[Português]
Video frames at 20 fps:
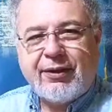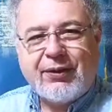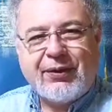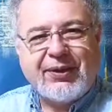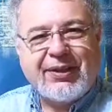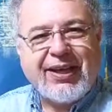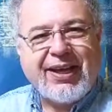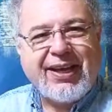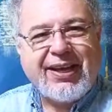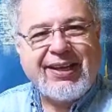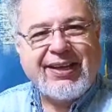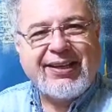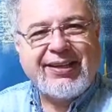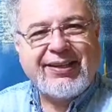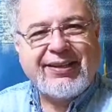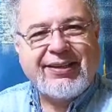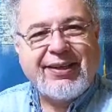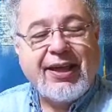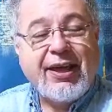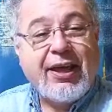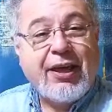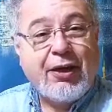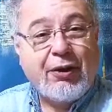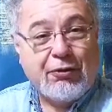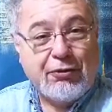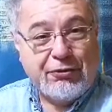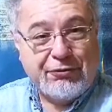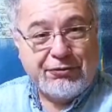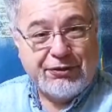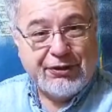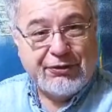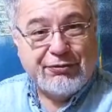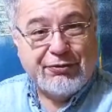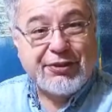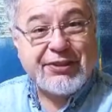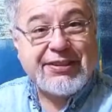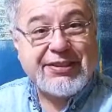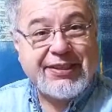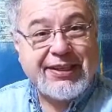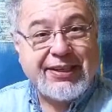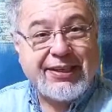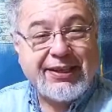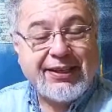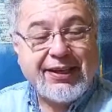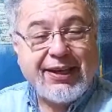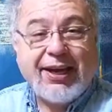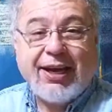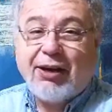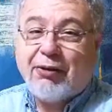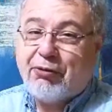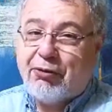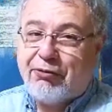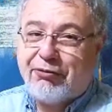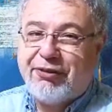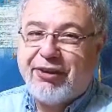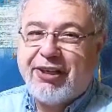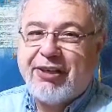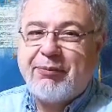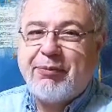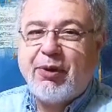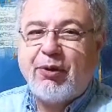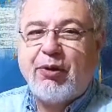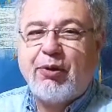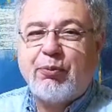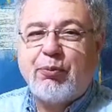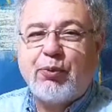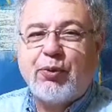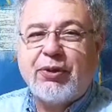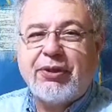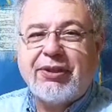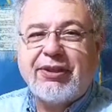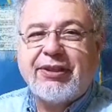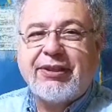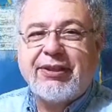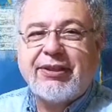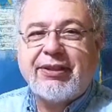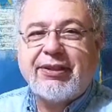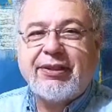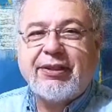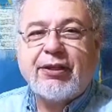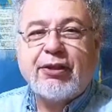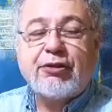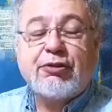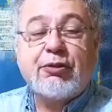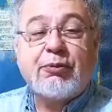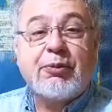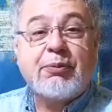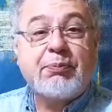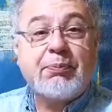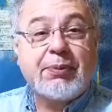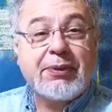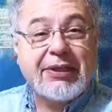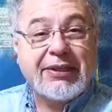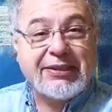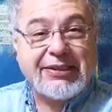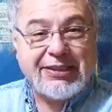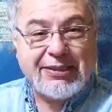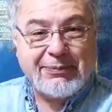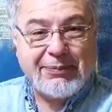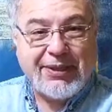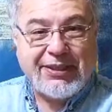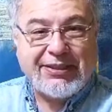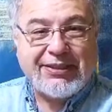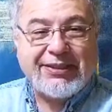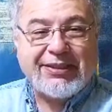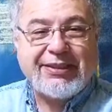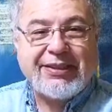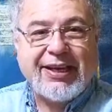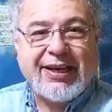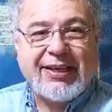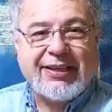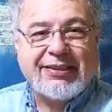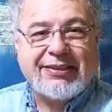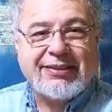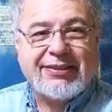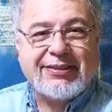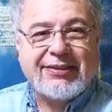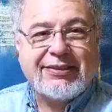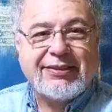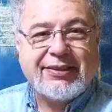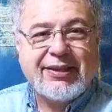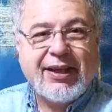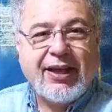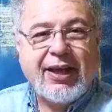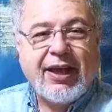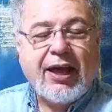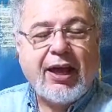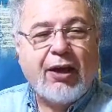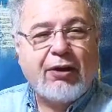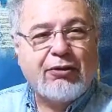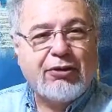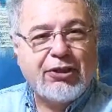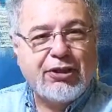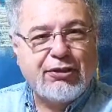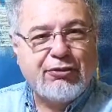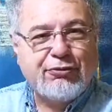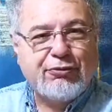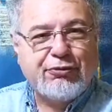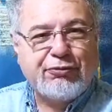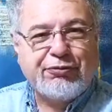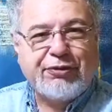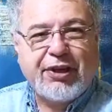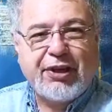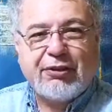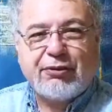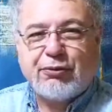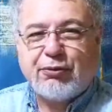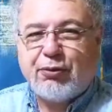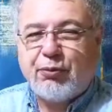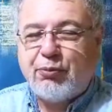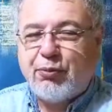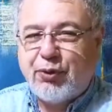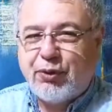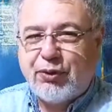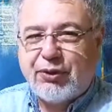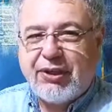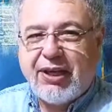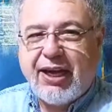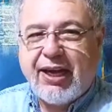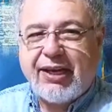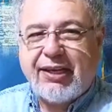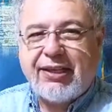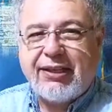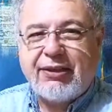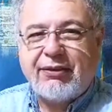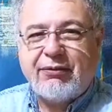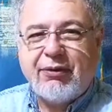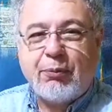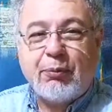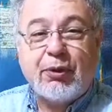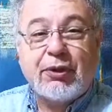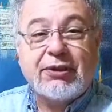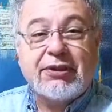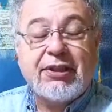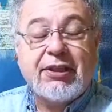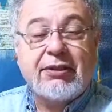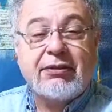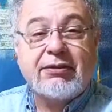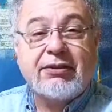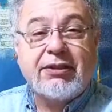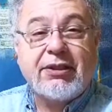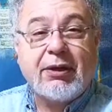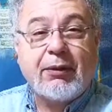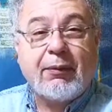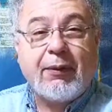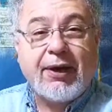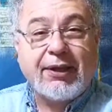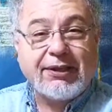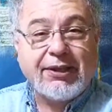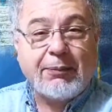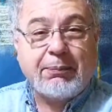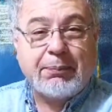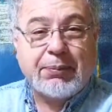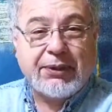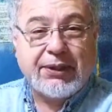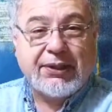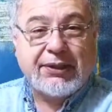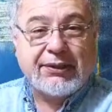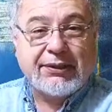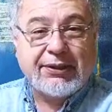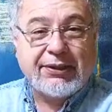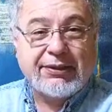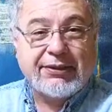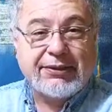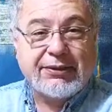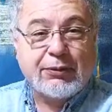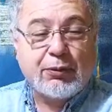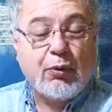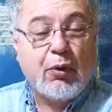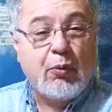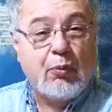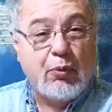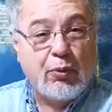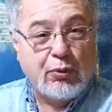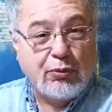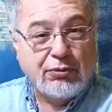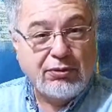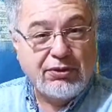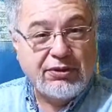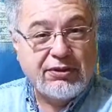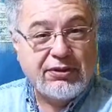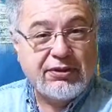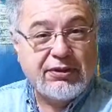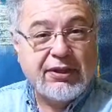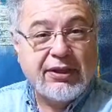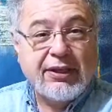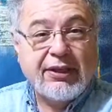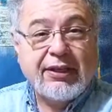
Olá, eu convido você a conferir meu e-book sobre plantas medicinais. É um livro feito com muito carinho, abordando 50 plantas comuns,